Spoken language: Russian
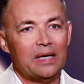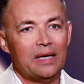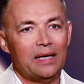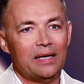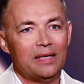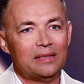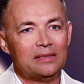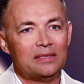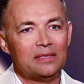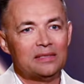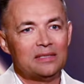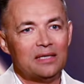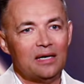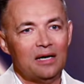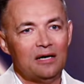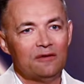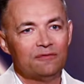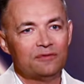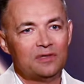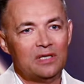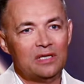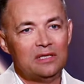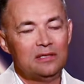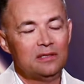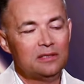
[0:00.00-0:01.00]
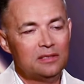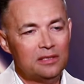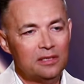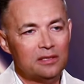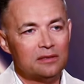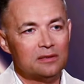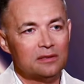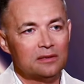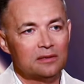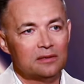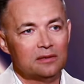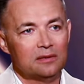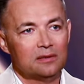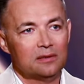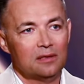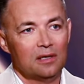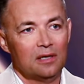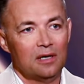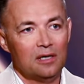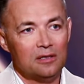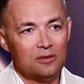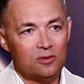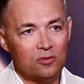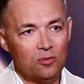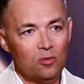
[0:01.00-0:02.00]
этот авторитет
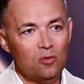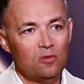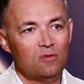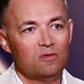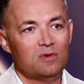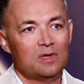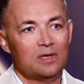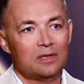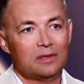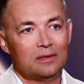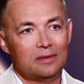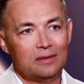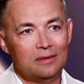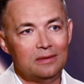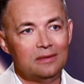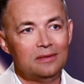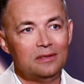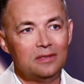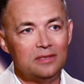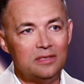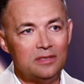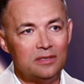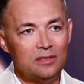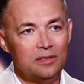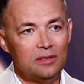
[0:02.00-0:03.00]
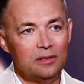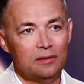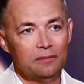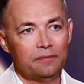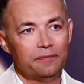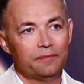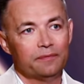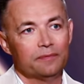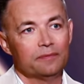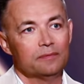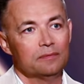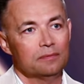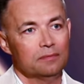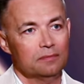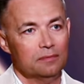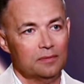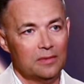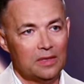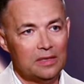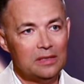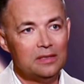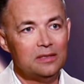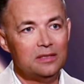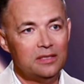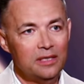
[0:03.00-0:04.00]
готова нести
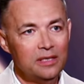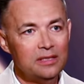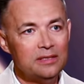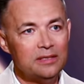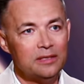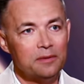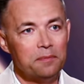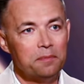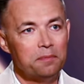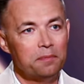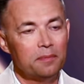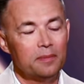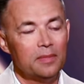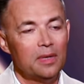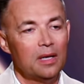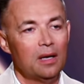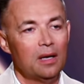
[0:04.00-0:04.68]
детям,